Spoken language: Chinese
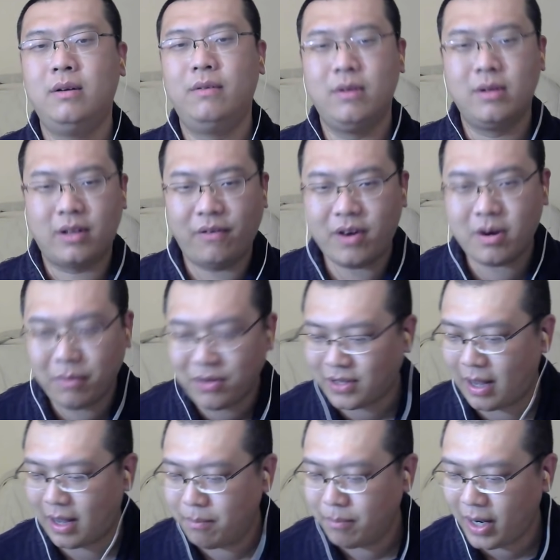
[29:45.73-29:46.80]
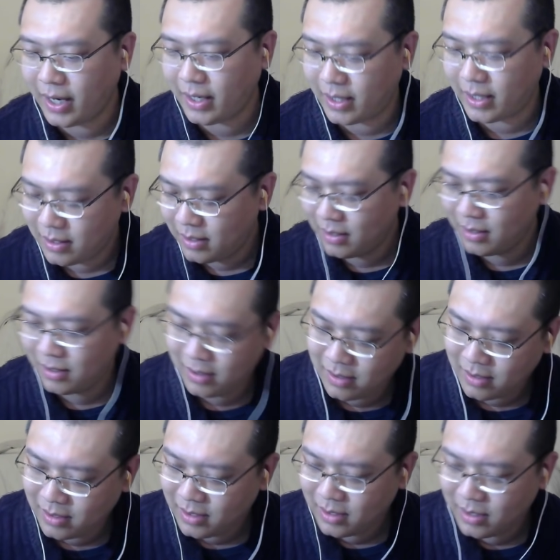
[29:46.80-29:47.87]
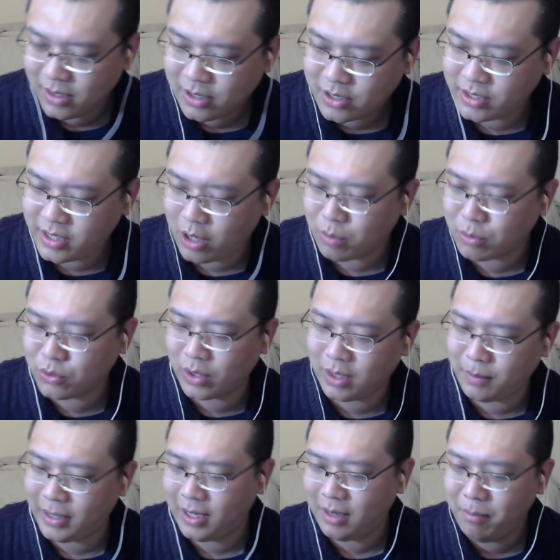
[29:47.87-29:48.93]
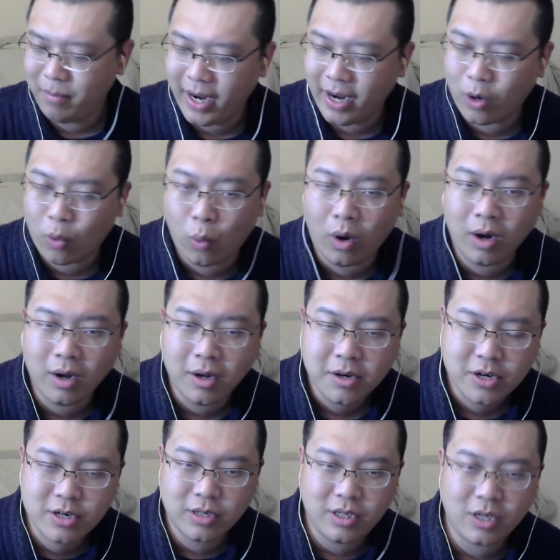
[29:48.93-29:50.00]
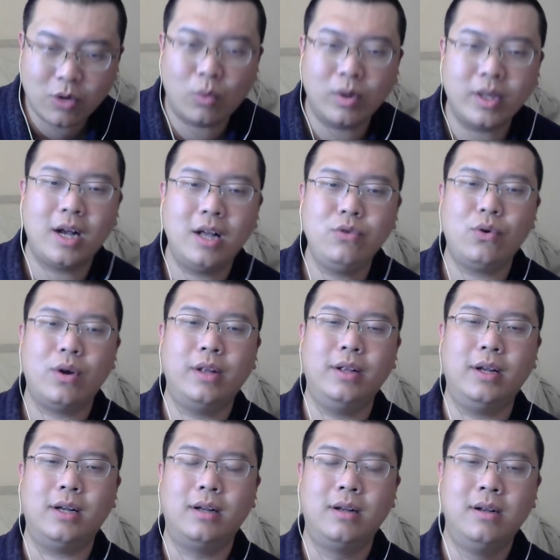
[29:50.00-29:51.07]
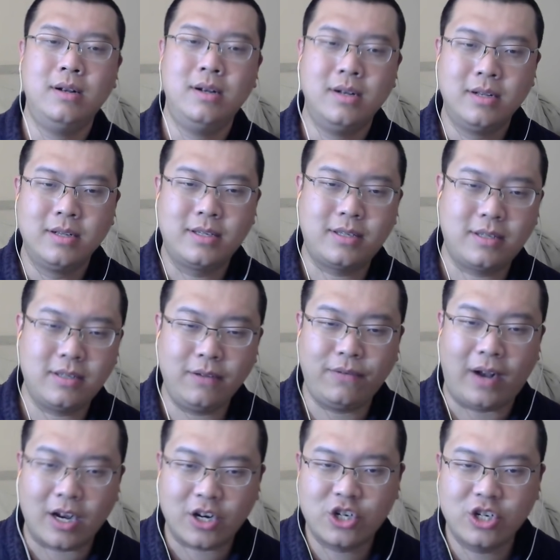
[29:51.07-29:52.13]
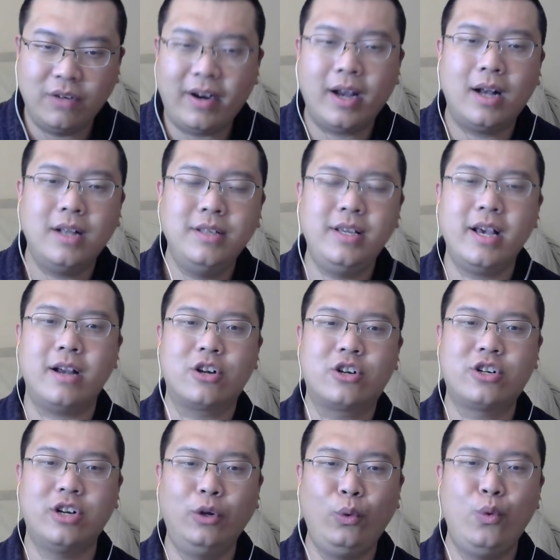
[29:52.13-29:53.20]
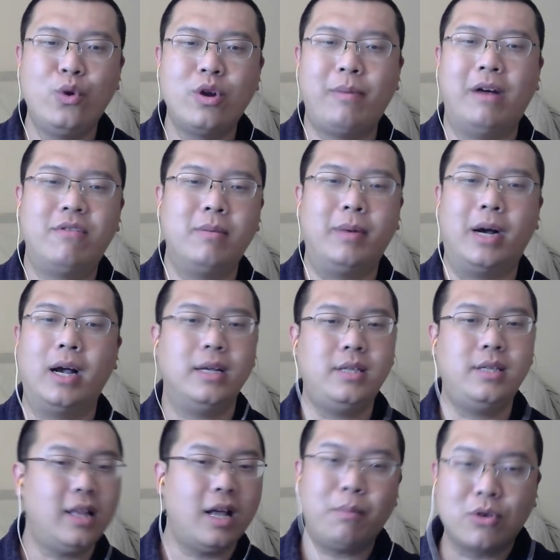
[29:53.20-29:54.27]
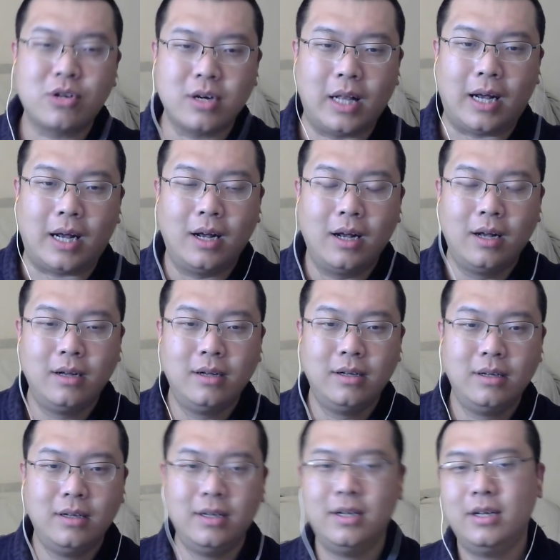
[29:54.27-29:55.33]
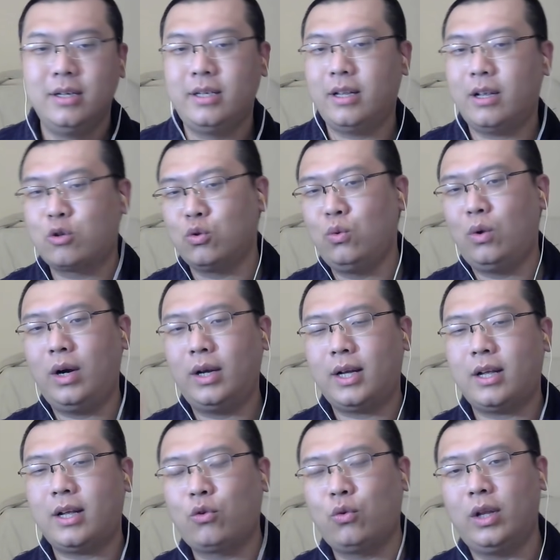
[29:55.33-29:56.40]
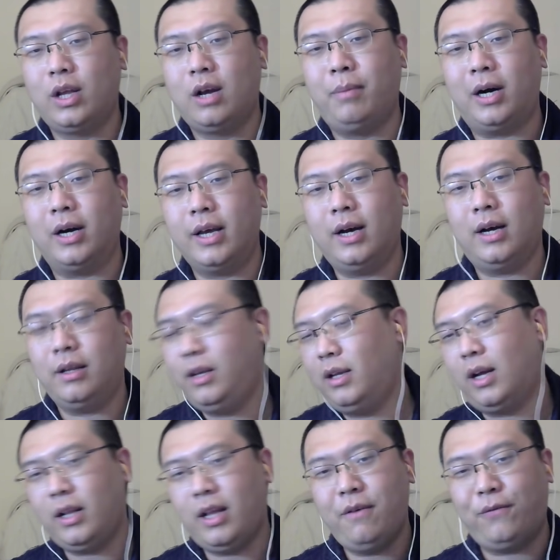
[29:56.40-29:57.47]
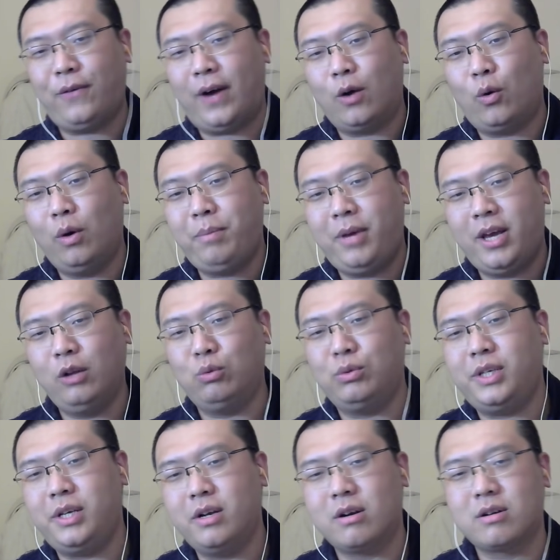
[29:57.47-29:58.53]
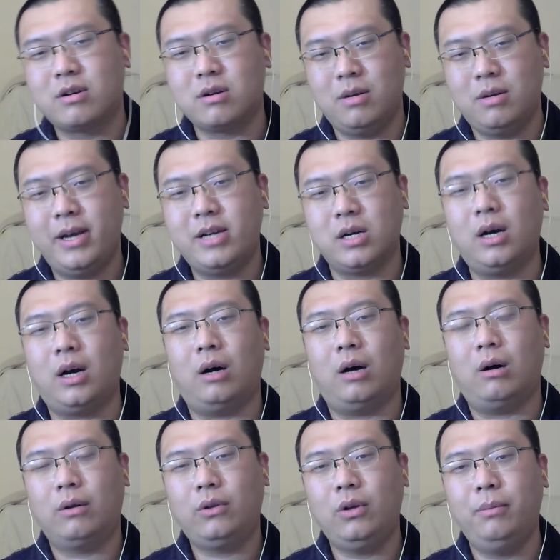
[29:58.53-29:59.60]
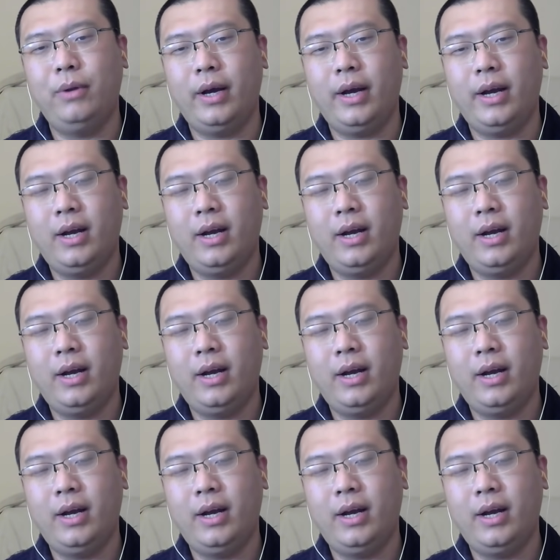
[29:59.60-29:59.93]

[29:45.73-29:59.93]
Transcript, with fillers: 他为什么惨败呢？之前我们说了嘛，美国涉及国家安全的。司法涉外案件胜率是百分之百，现在不是了。现在中国给大家做了一个榜样。你当年法国皮耶鲁齐这个事儿你没整好，对不对？